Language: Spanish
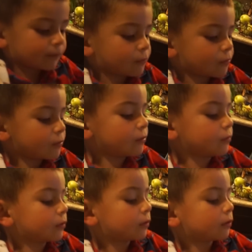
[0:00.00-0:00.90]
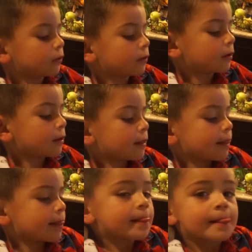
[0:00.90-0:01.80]
Hazle a mami Asira.
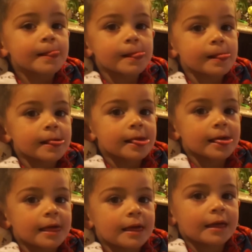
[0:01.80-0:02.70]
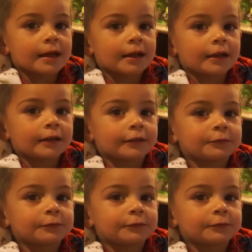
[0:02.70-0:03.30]
Maxi, di. ¡Hey!